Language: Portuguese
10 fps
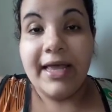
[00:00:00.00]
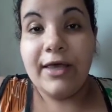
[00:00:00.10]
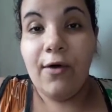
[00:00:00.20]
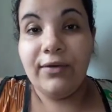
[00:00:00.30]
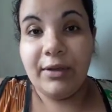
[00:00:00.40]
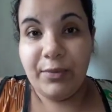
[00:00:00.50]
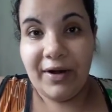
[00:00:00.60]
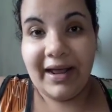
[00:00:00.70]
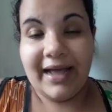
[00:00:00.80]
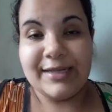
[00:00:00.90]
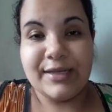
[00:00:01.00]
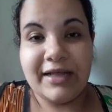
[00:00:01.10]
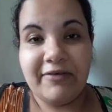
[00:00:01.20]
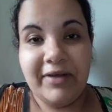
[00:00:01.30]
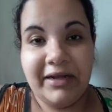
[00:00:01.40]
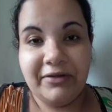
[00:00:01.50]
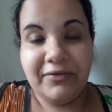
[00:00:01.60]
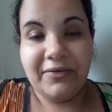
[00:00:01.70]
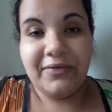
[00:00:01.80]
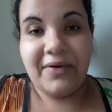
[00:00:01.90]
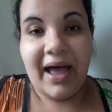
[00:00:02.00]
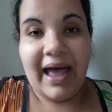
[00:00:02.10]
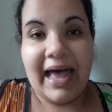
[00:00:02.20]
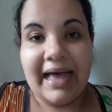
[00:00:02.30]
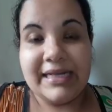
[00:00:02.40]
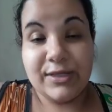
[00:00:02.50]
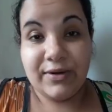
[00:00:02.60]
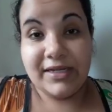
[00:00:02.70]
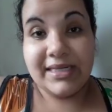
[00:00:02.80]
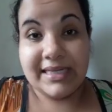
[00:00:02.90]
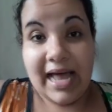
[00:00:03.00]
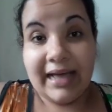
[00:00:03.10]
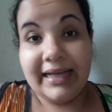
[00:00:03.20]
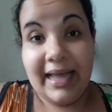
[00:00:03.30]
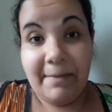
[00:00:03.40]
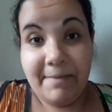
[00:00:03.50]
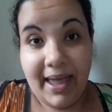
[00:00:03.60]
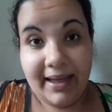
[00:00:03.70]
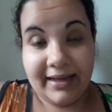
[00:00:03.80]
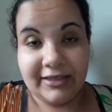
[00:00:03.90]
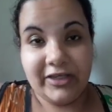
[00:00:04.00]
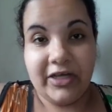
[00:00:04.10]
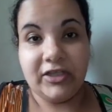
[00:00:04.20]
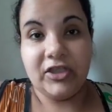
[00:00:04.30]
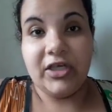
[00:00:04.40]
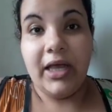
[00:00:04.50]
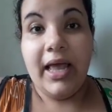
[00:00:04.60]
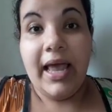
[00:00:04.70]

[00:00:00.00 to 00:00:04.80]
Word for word: E ontem, por acaso, eu tava lendo a história de Isaac e Rebeca, gente